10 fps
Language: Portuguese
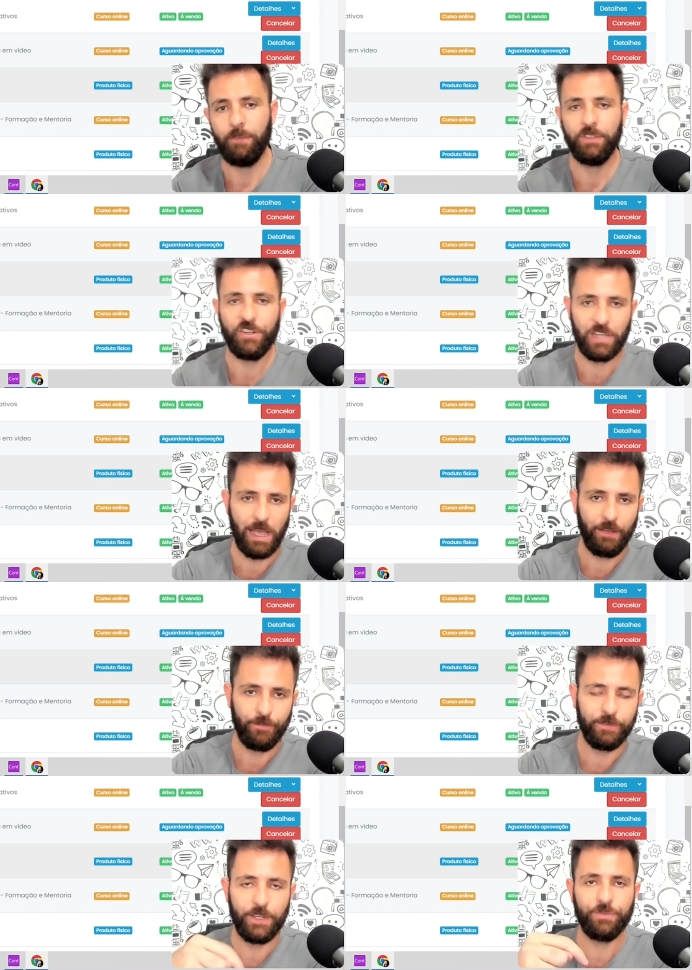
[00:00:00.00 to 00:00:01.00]
Vou deixar
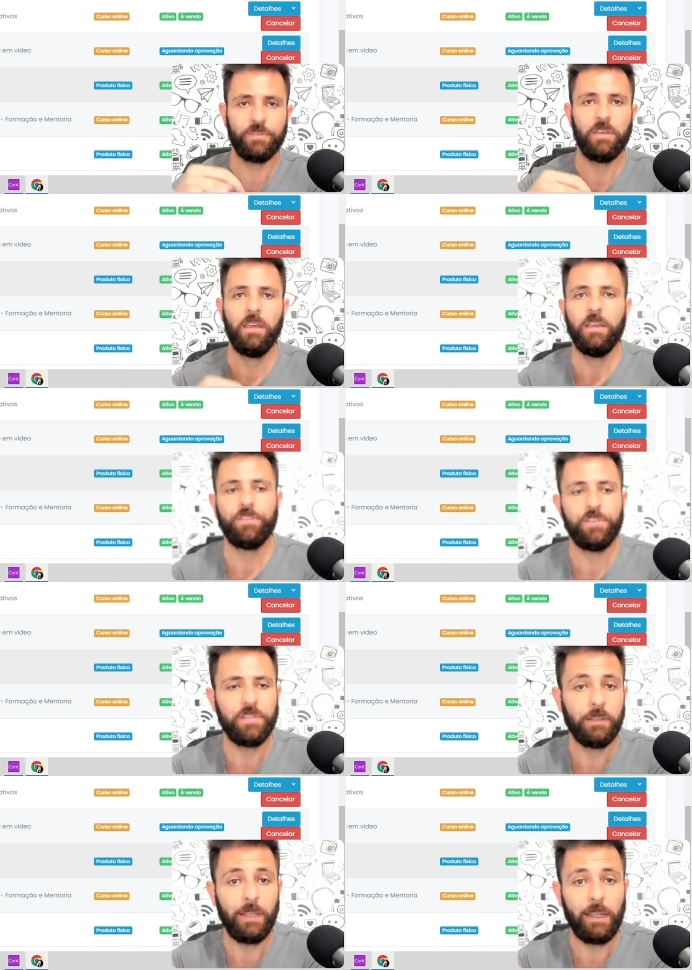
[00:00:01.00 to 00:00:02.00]
vídeos te
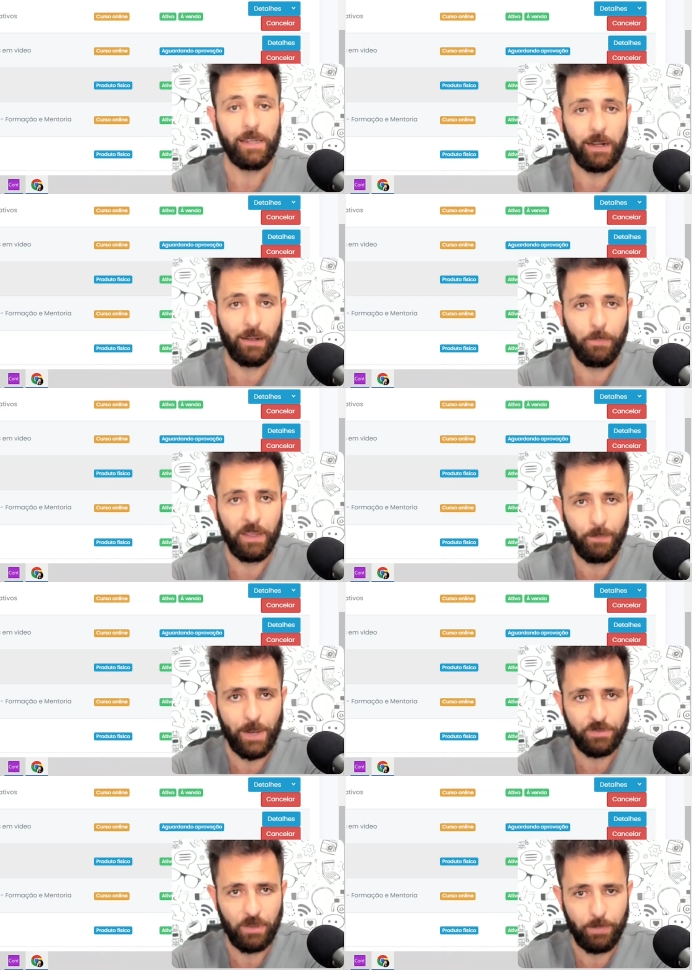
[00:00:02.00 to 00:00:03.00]
ensinando a criar campanha
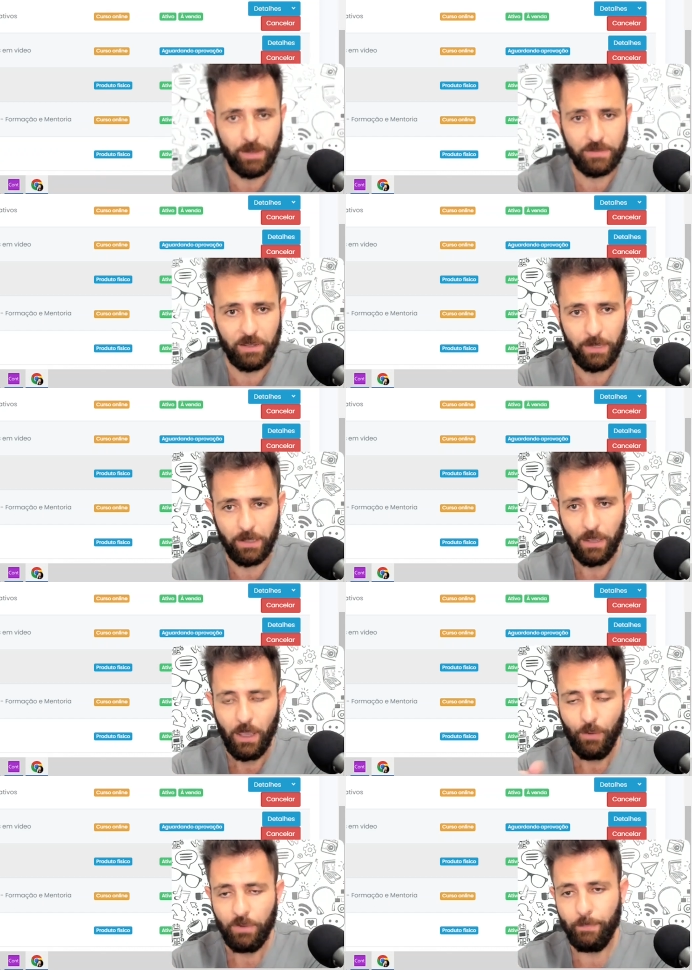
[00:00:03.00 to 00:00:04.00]
passo a passo também.
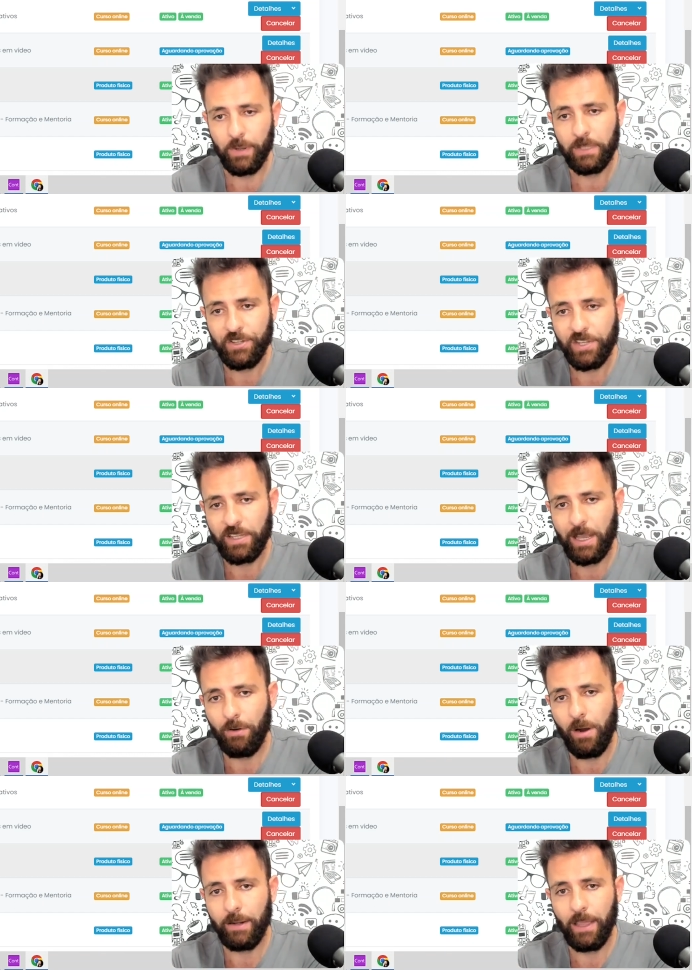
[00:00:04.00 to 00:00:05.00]
O importante é que
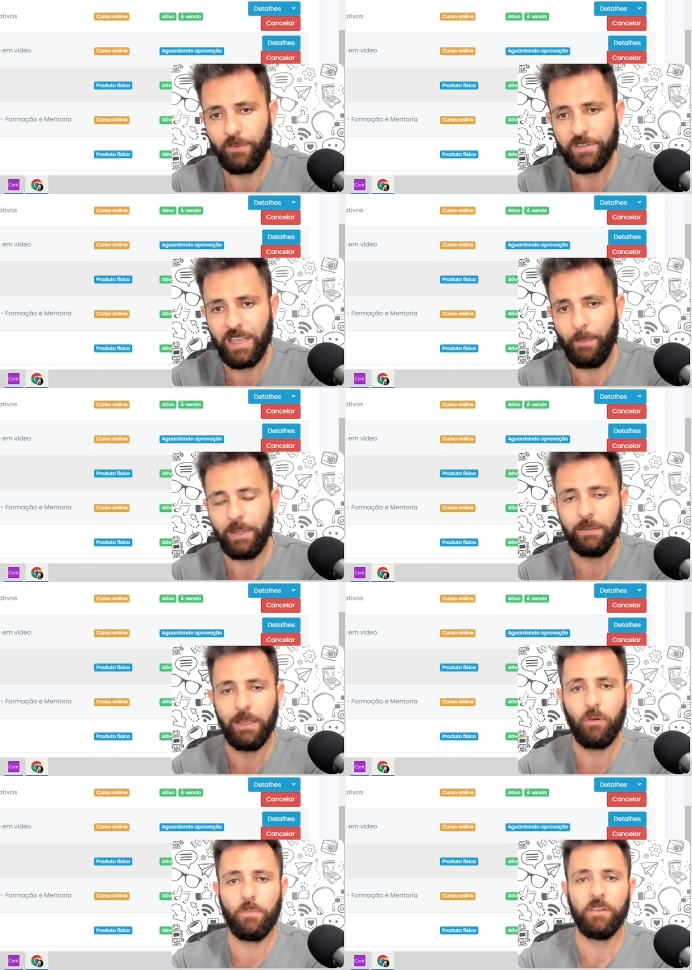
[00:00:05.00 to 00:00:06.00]
agora é você
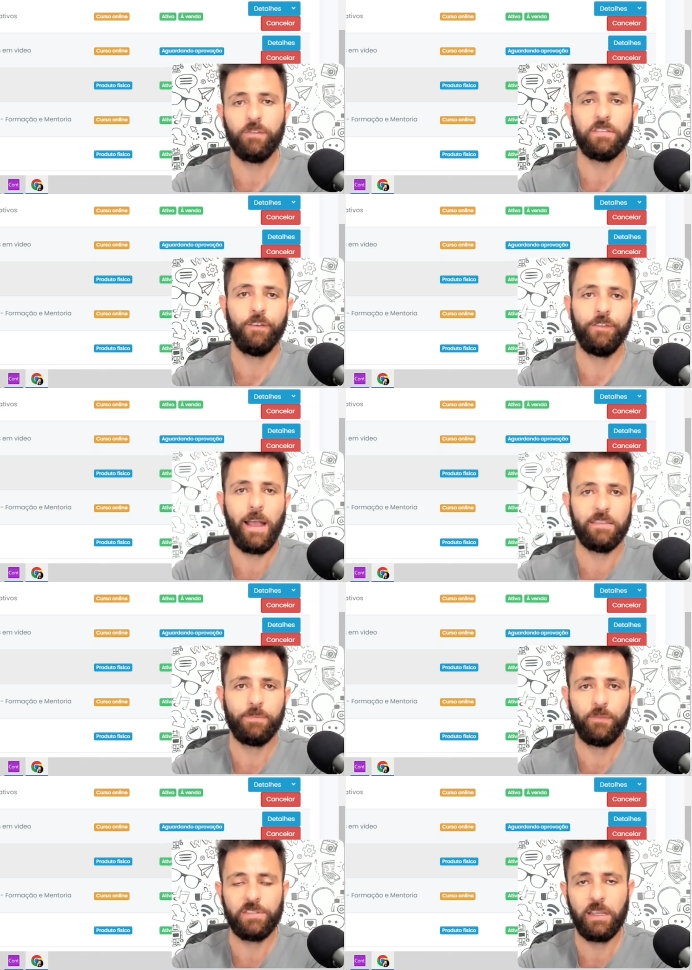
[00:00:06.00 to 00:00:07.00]
aprender como que você faz
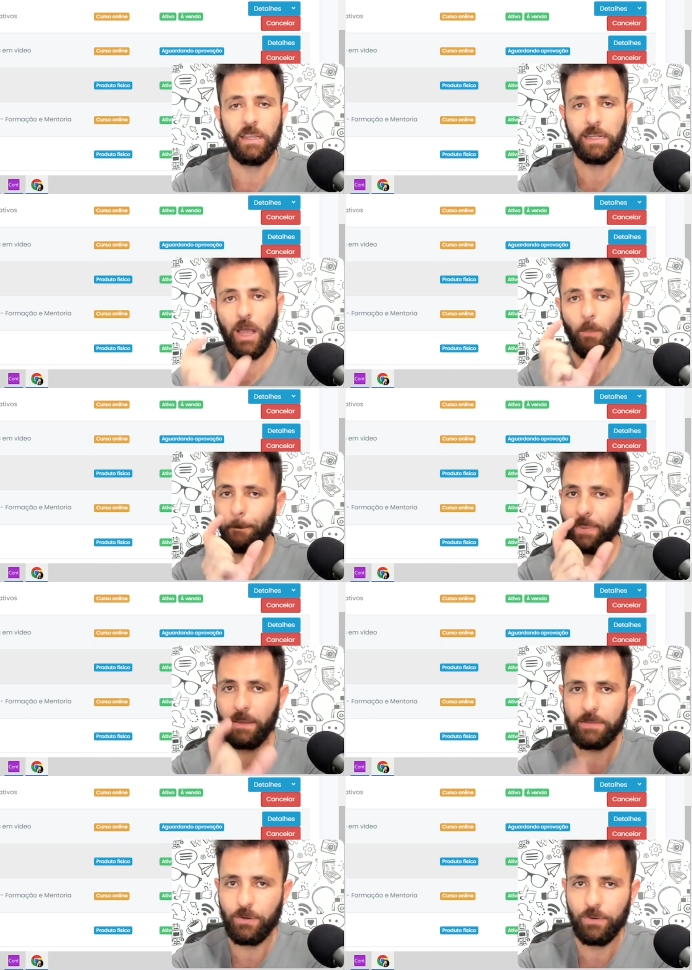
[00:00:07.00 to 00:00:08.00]
para você criar o
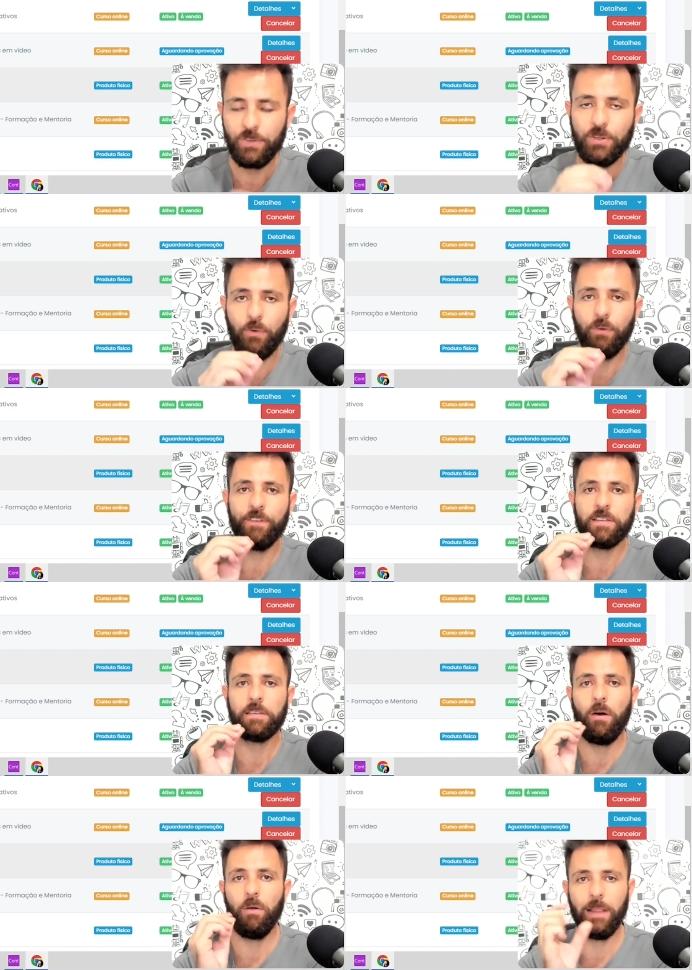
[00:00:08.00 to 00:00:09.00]
pixel de
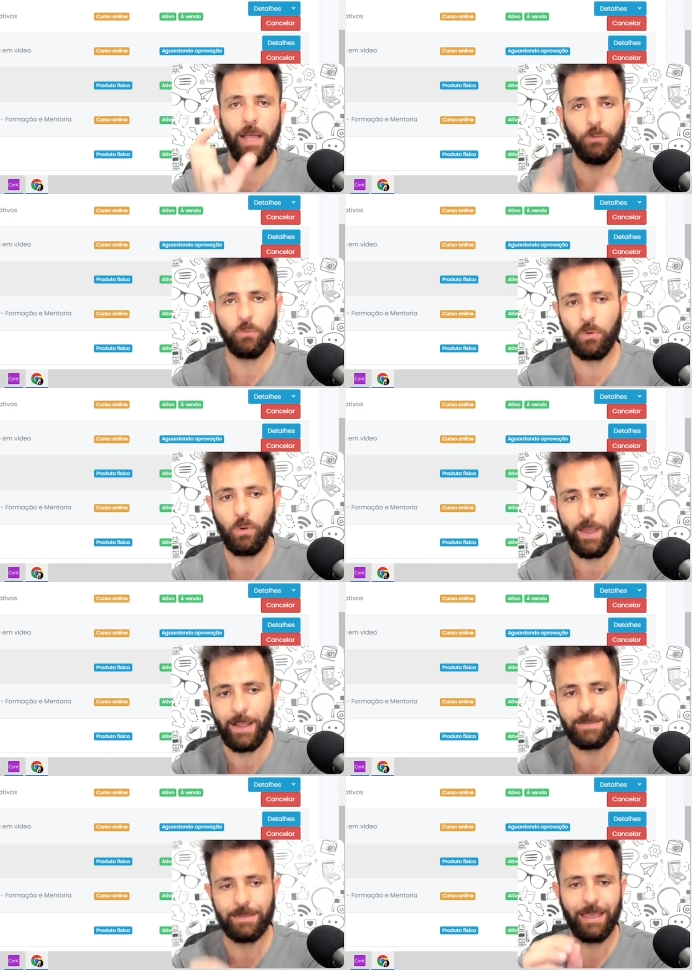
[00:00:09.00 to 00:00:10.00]
conversão lá no Google
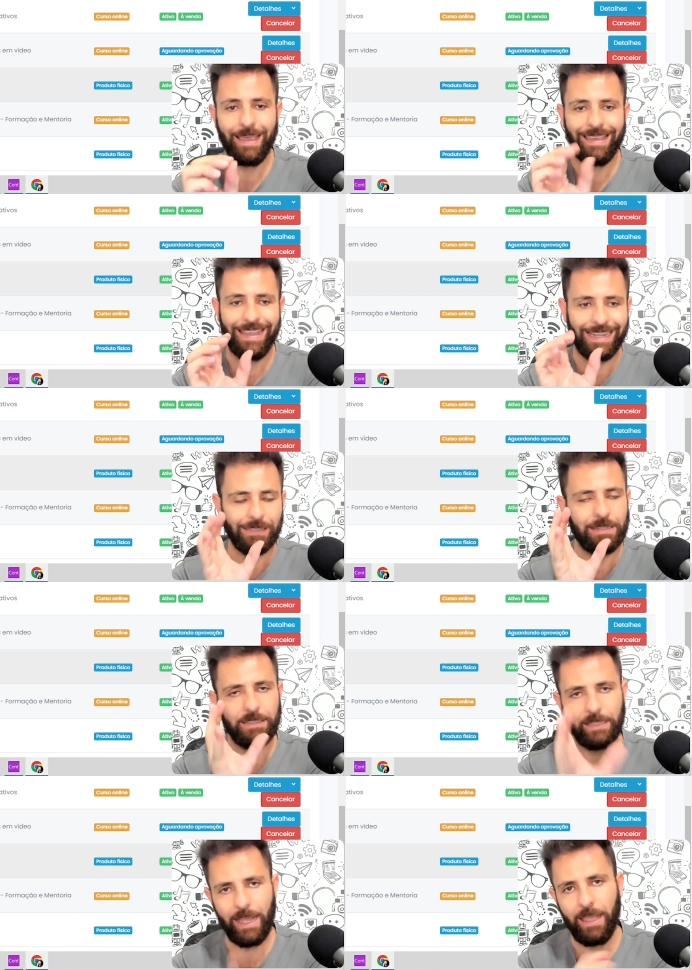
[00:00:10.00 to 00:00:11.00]
Ads e
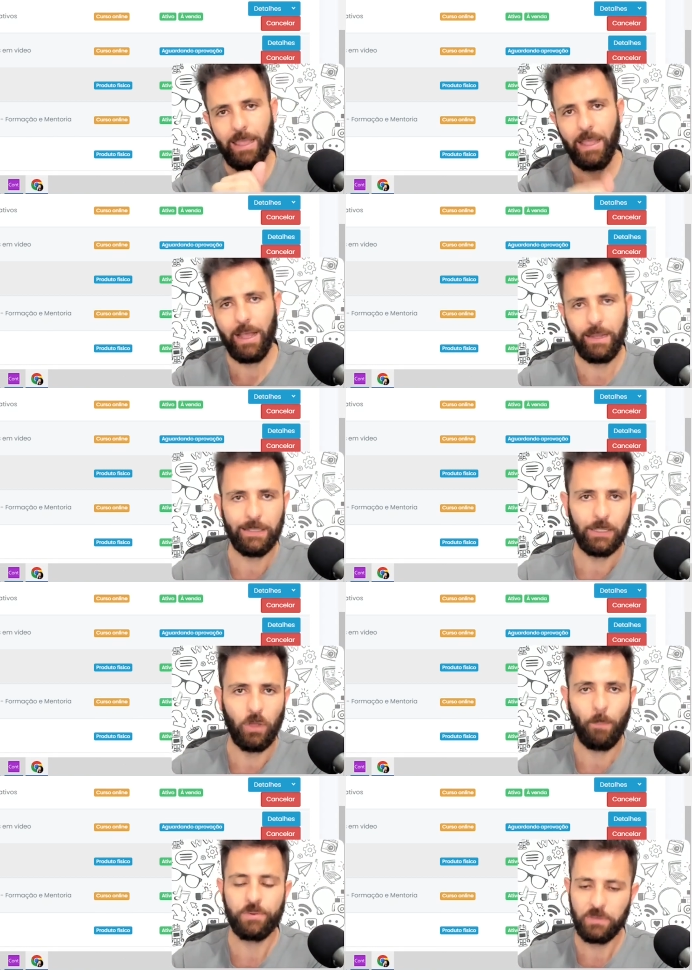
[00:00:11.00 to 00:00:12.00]
cadastrar aqui na
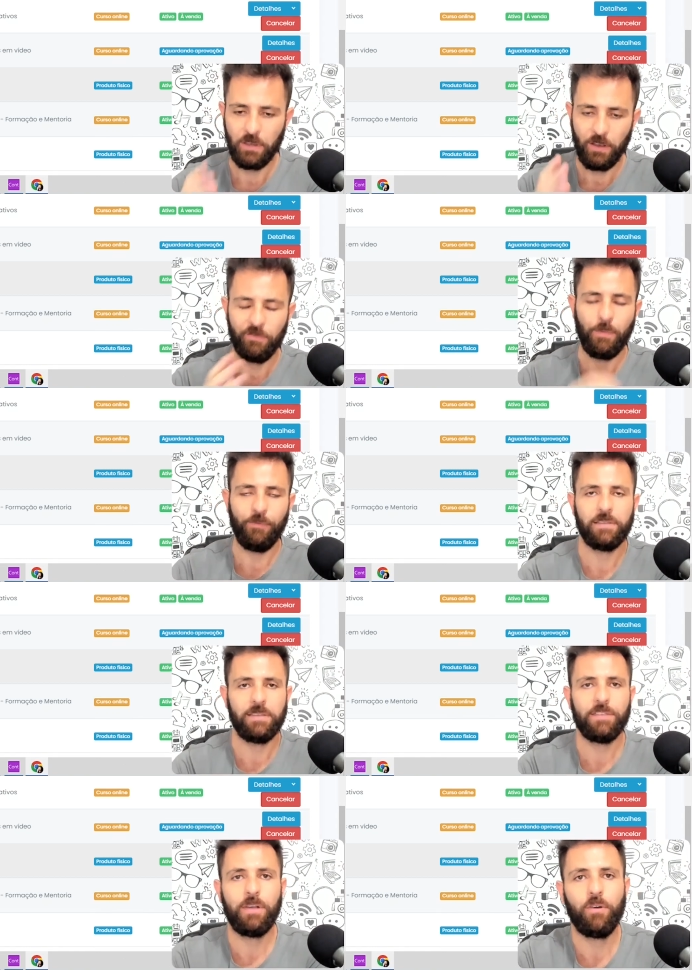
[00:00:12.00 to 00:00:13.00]
Dops. Vamos
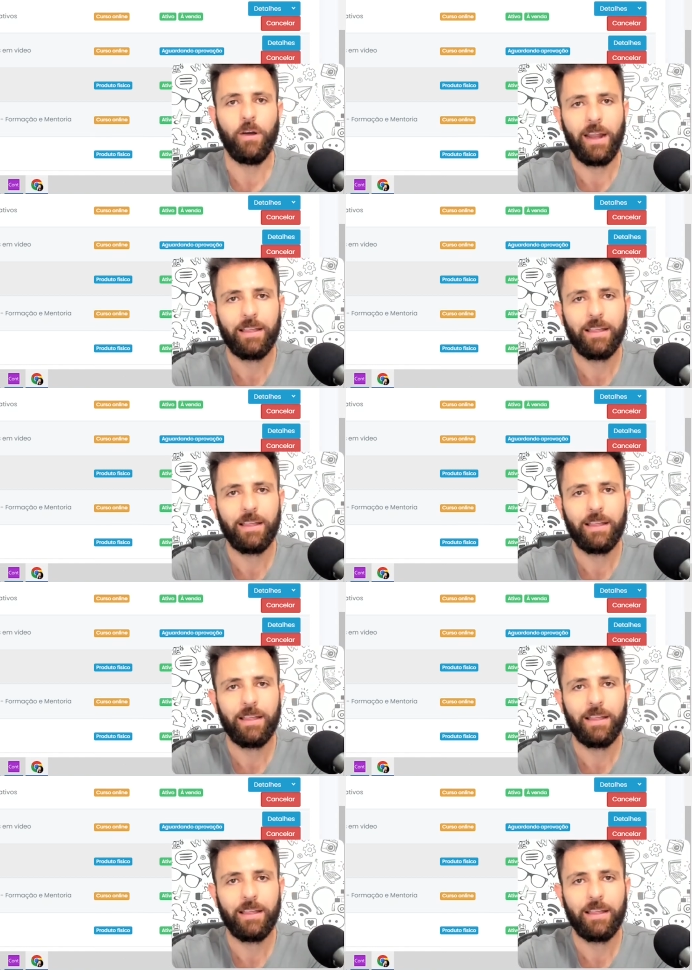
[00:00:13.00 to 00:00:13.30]
fazer isso agora.